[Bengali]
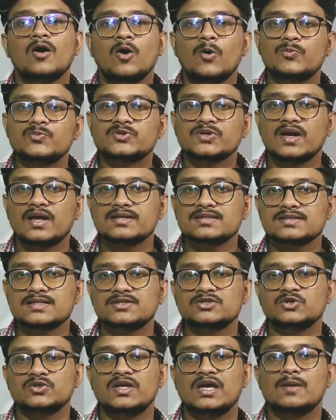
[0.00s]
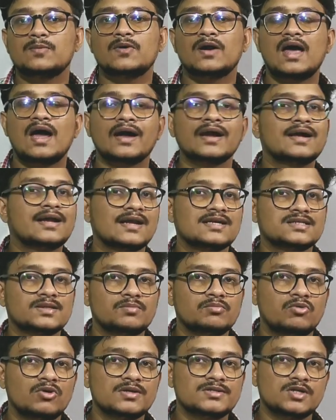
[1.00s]
অপশনাইজেশন যদি হেল্প করে আগে ক্লাসে
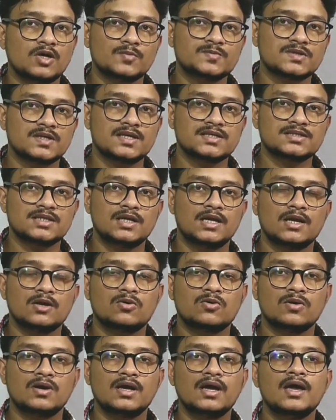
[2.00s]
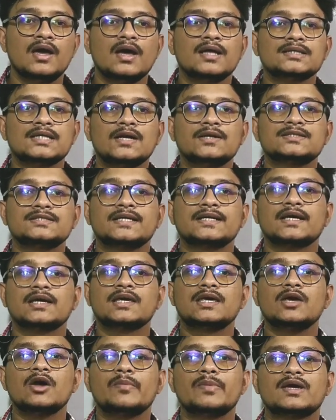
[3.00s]
আমি বলেছি অপশনাইজেশন হেল্প করলে তাহলে সেটাকে
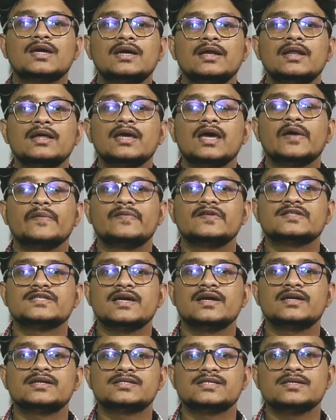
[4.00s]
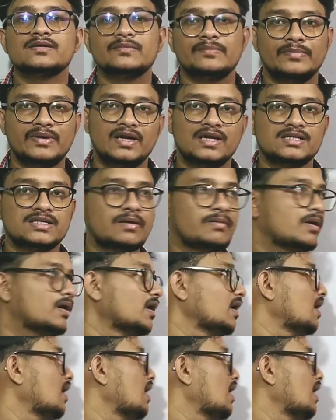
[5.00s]
কি হবে কিলিং এফিসিয়েন্সি বেড়ে যাবে